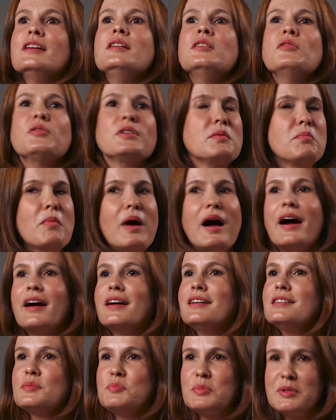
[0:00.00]
e o que
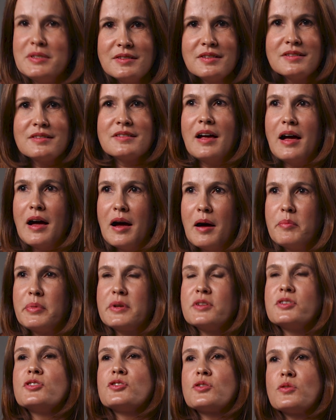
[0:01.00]
mais precisar
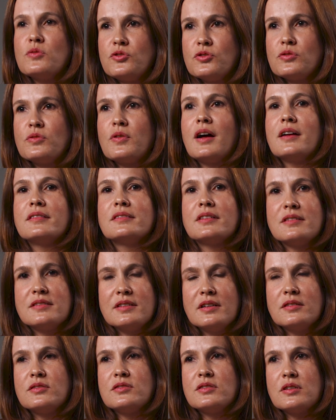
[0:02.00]
para a gente continuar
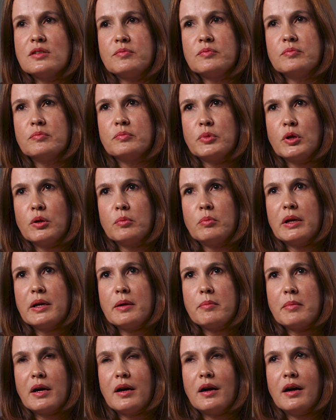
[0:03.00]
trazendo esse
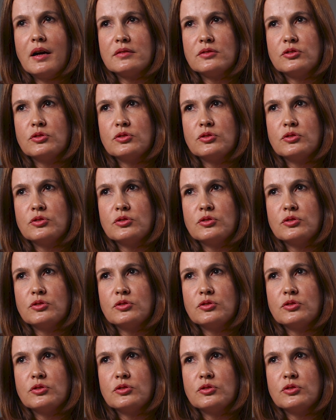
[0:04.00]
problema à